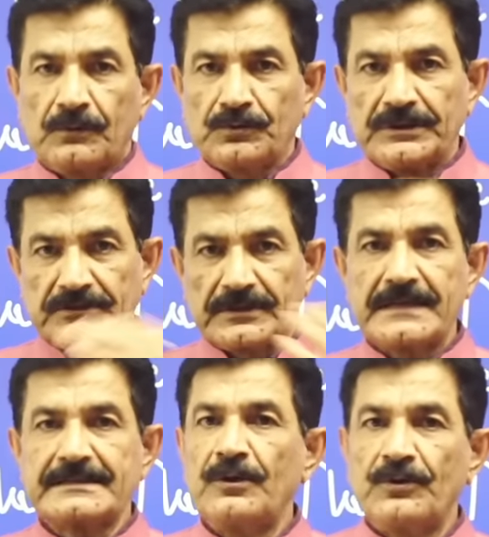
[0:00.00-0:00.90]
कुछ इस तरह
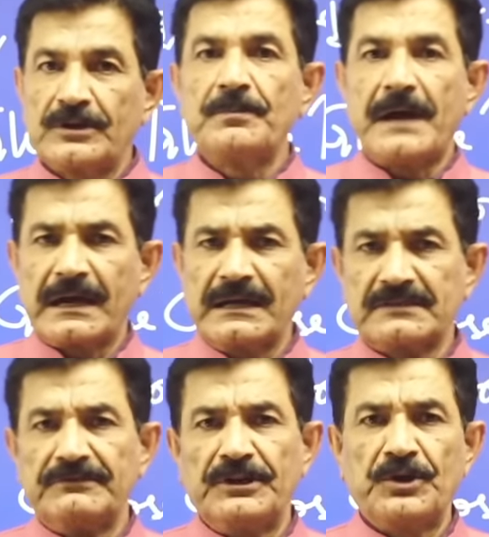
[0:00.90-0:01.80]
से होगी जो मैं आगे
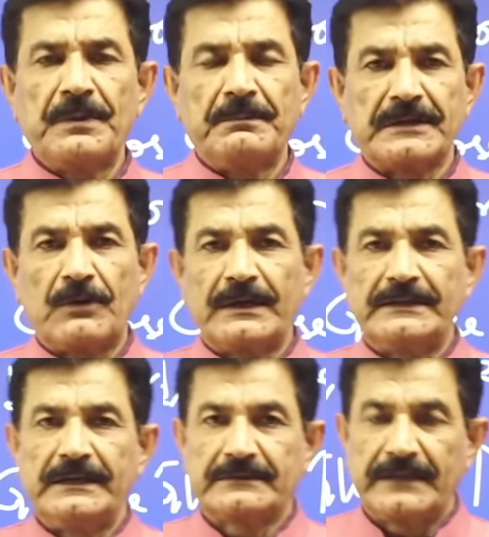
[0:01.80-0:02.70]
इस वीडियो में बताऊंगा
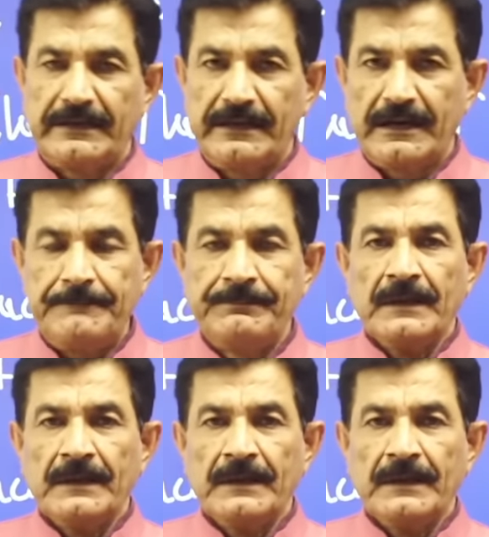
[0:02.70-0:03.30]
देखते रहिएगा